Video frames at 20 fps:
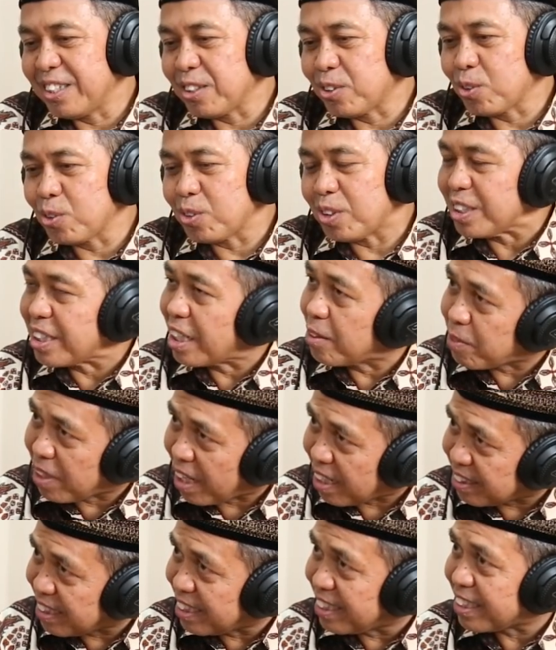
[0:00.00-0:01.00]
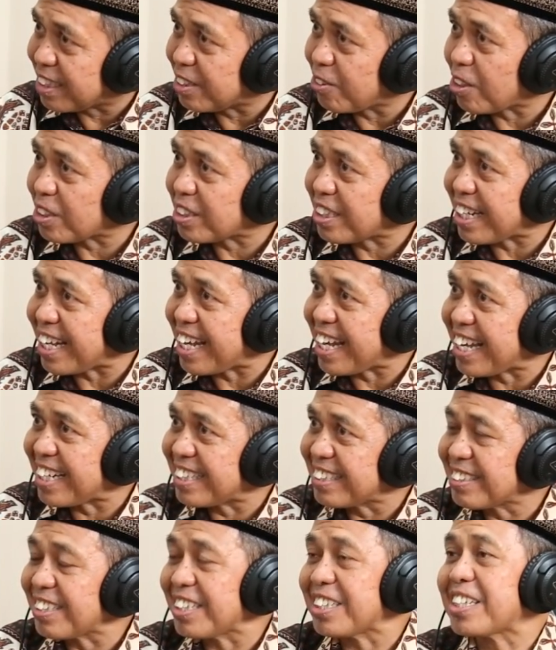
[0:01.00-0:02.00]
itu tidak berhasil di
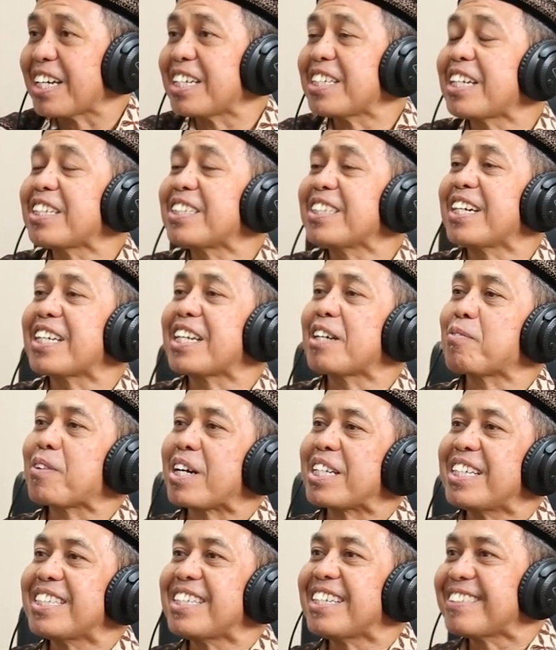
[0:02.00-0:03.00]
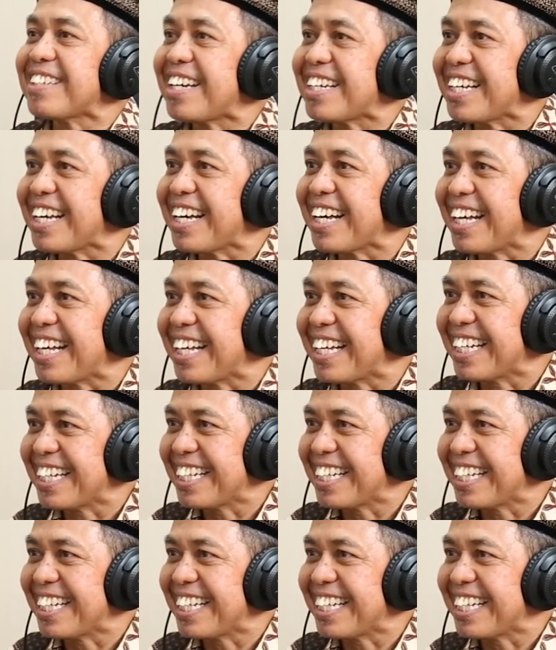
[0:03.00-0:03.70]
kedokteran sehingga yang diharapkan hanya saya.